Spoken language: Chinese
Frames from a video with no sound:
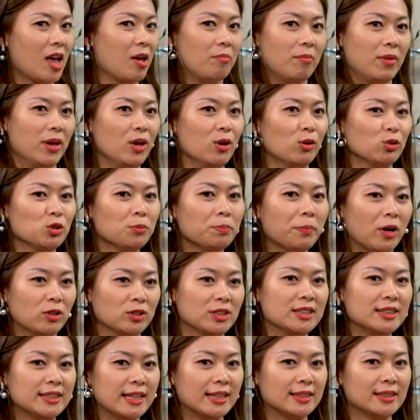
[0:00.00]
没有，就保
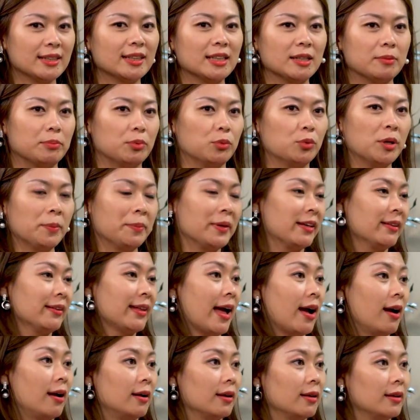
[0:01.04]
证在这里不会变大
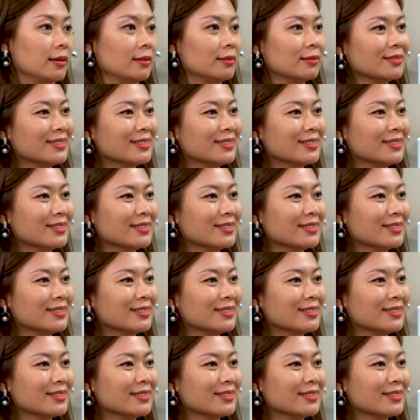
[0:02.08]
而已。